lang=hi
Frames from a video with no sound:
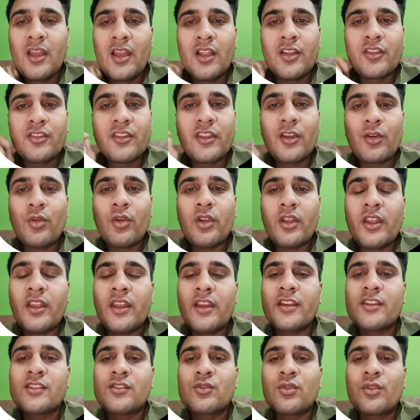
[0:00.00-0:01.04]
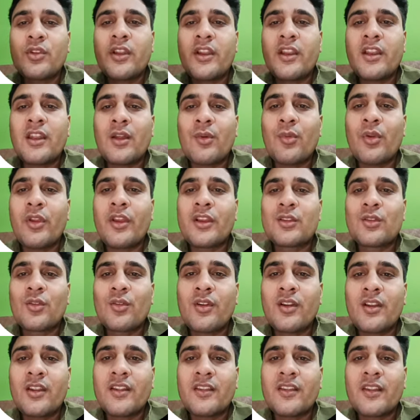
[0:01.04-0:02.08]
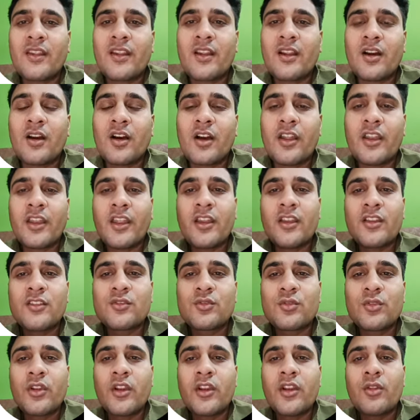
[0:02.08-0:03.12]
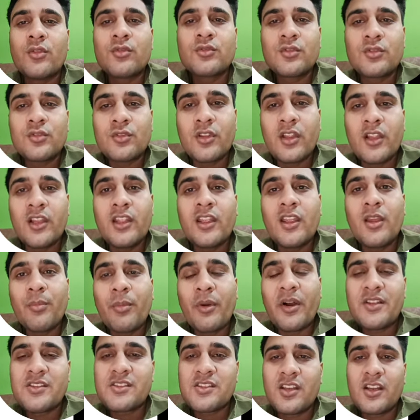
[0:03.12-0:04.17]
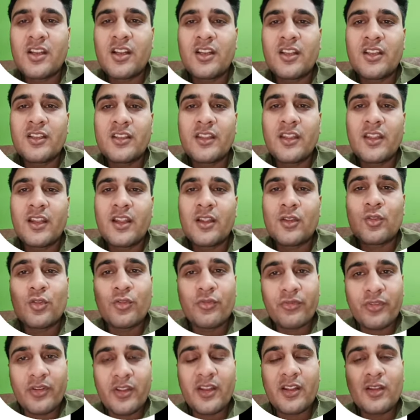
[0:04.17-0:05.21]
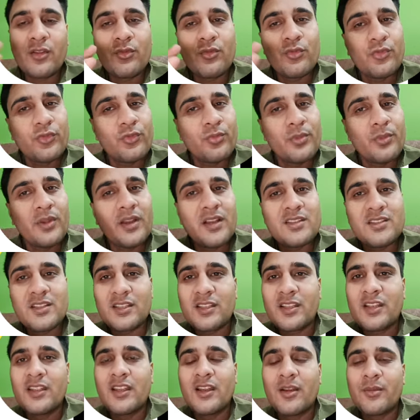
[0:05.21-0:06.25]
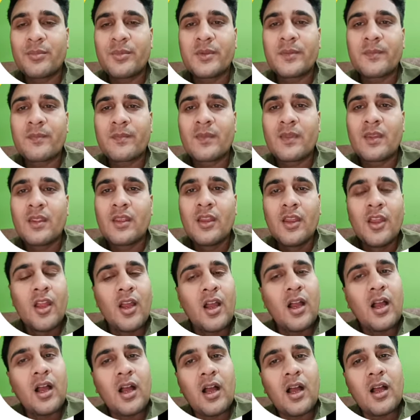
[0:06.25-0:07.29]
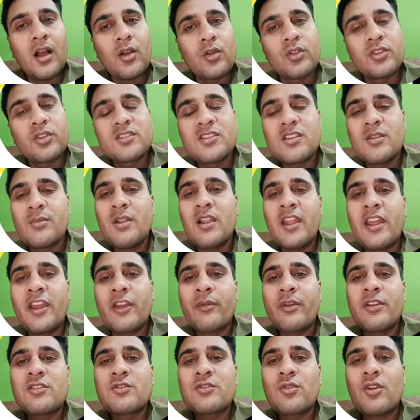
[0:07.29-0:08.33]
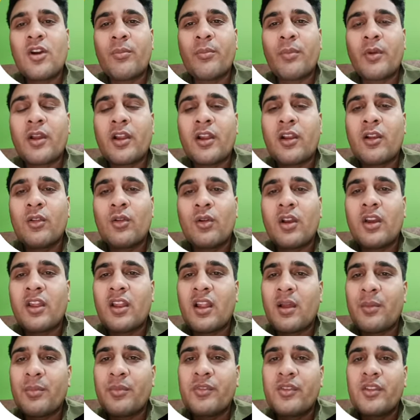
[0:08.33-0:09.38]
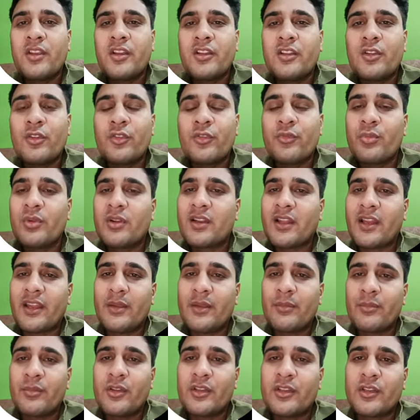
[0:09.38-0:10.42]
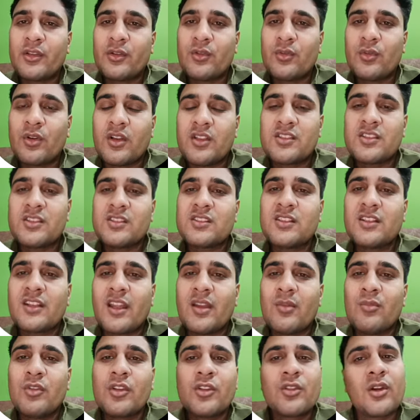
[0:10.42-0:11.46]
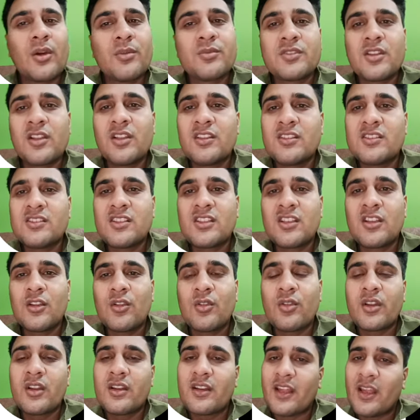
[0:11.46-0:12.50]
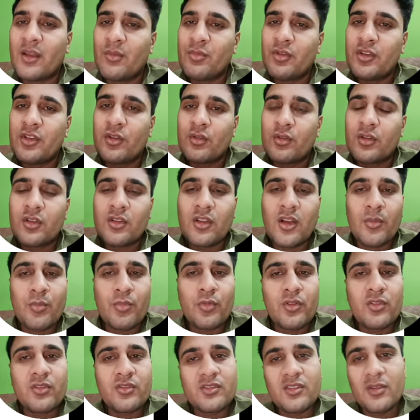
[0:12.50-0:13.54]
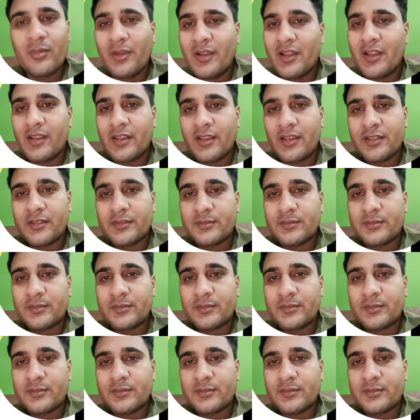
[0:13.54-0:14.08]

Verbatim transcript: देखो एक स्टूडेंट है वो एक दो घंटे दे रहा है और एक स्टूडेंट है वो जो डेली के पाँच छः घंटे दे रहा है तो फ़र्क उसमें आ जाता है यहाँ पर किसी भी लैंग्वेज को आप पकड़ लो अगर आप सीखते हो उसमें टाइम देते हो अच्छे से टाइम देते हो आप जल्दी सीख लोगे टाइम नहीं दोगे तो आपको समय लगेगा